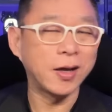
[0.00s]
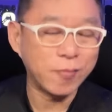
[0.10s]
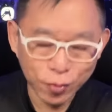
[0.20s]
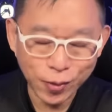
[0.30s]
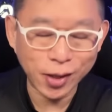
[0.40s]

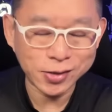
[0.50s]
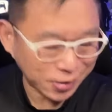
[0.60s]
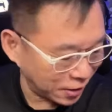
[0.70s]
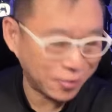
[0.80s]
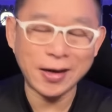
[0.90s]
Everybody
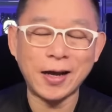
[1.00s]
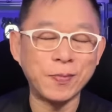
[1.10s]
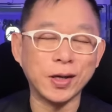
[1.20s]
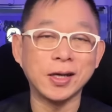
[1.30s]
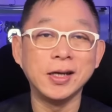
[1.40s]
say
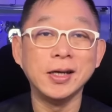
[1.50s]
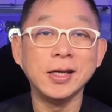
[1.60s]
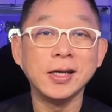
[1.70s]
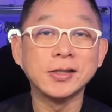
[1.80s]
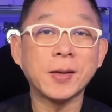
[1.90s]
grabe.
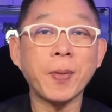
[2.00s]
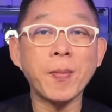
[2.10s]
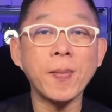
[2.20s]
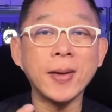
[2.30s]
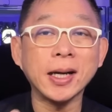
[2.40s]
Sa
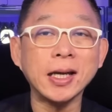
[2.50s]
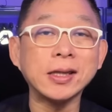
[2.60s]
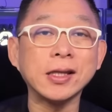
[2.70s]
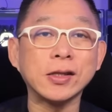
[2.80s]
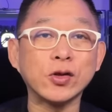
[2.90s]

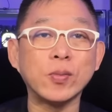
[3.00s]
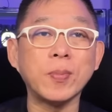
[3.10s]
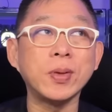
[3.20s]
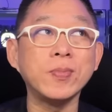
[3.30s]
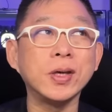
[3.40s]
pamamagitan nito,
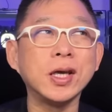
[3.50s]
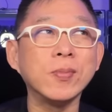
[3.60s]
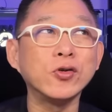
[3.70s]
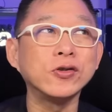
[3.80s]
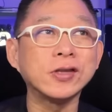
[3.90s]
mabibigyan
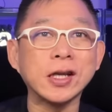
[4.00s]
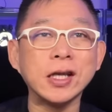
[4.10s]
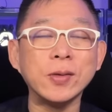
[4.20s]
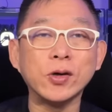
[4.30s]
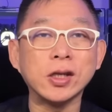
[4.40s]
mo yung
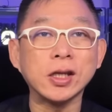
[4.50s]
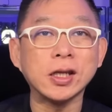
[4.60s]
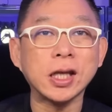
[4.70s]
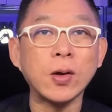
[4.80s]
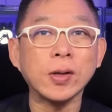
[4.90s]
sarili mo ng
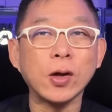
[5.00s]
tinatawag